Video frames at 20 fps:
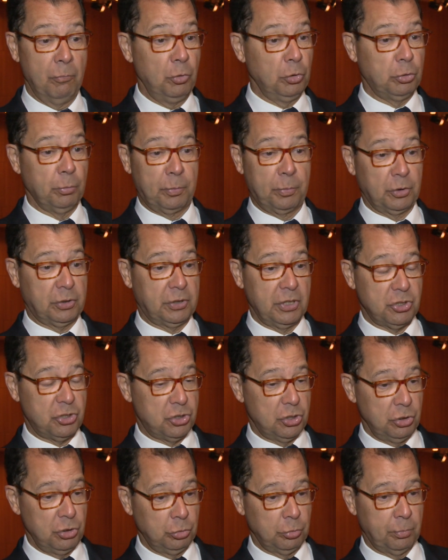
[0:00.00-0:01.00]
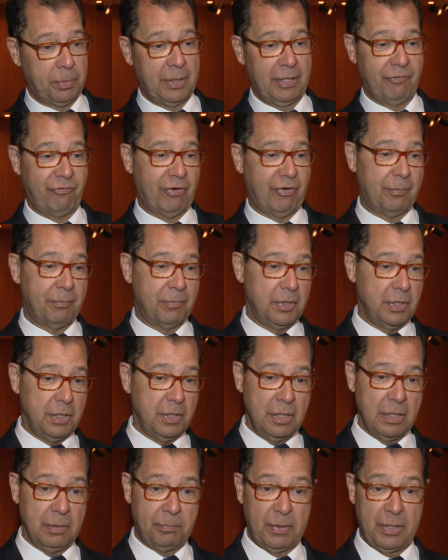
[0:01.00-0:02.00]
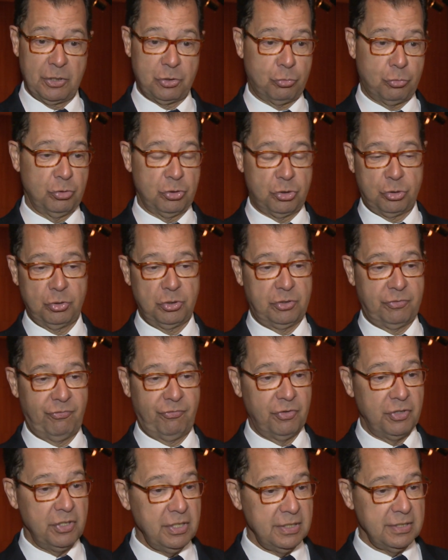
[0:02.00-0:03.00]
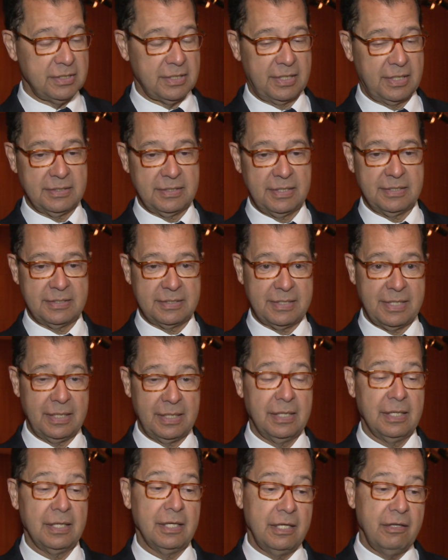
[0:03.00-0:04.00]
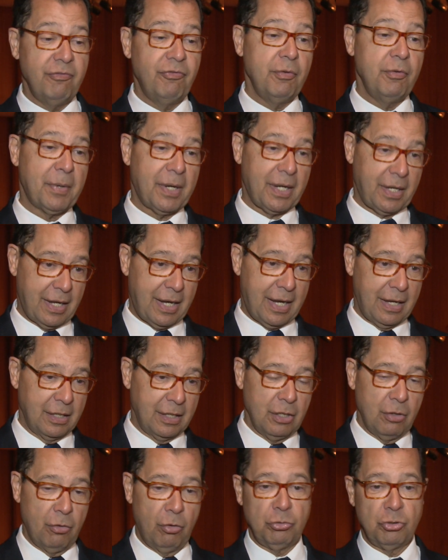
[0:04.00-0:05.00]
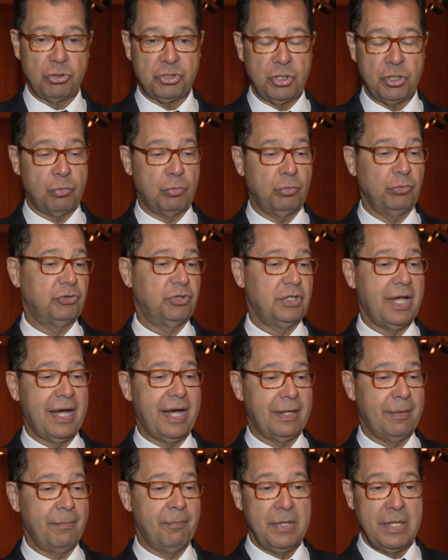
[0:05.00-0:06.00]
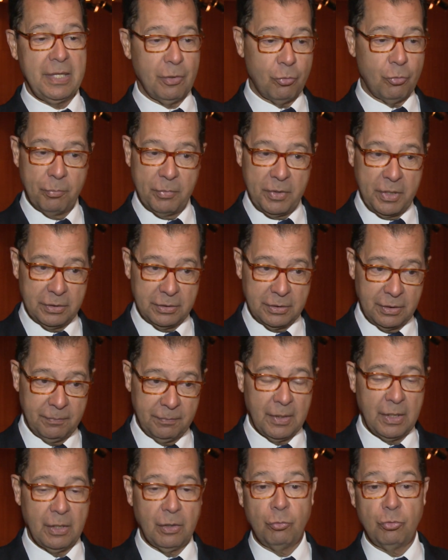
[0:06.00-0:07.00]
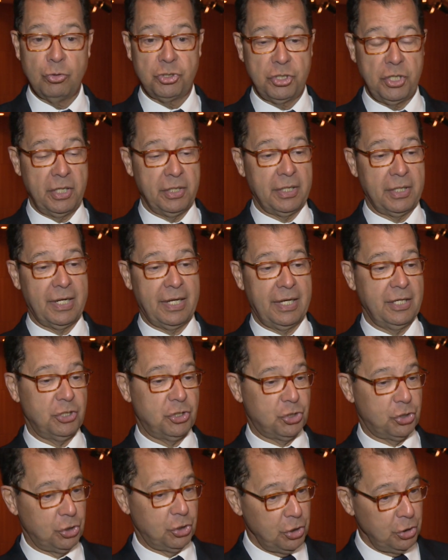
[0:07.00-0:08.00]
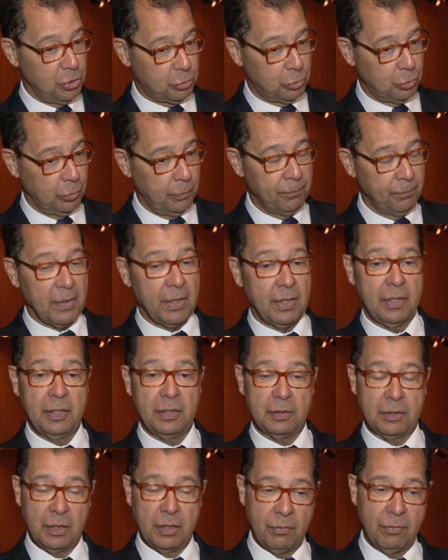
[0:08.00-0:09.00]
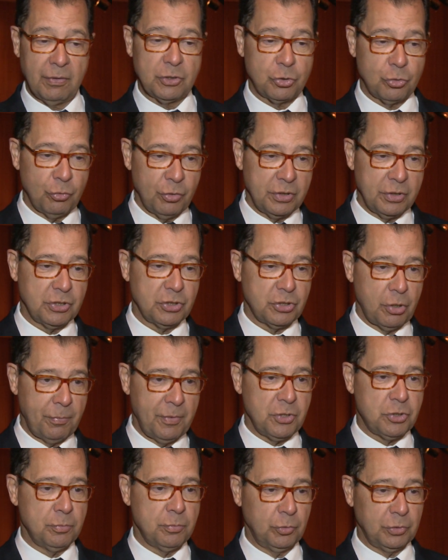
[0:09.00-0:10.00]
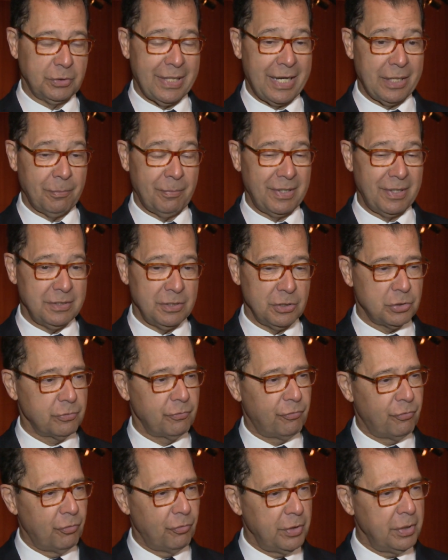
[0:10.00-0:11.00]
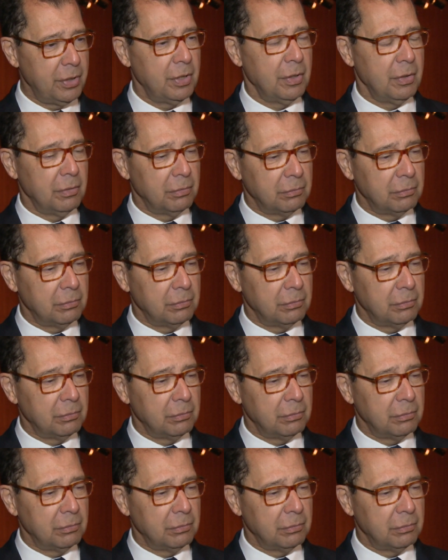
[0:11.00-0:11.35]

muito protegido pela família, pelas condições físicas, etc., e vim para cá, onde eu tinha que cozinhar a minha comida, o dinheiro era restrito, então as coisas realmente mudaram, mas isso foi